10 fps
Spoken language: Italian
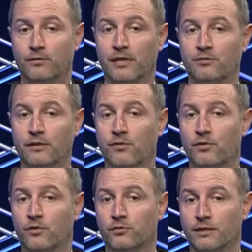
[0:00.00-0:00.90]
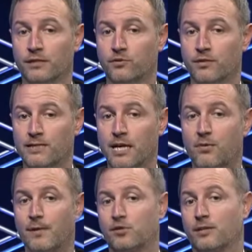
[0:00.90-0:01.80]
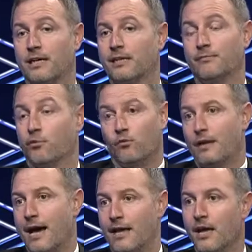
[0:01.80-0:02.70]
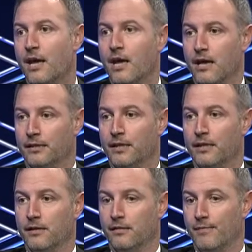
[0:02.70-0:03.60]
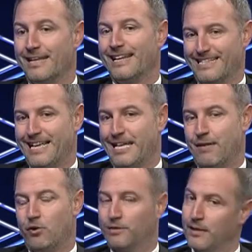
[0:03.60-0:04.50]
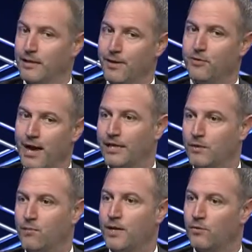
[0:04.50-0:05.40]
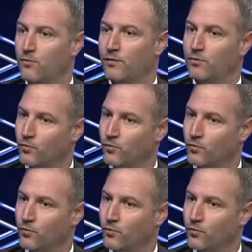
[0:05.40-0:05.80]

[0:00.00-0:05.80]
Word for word: ta un, tavolo di contrattazione serio per cercare di prorogare di, in maniera seria, però ripeto, anche qui non un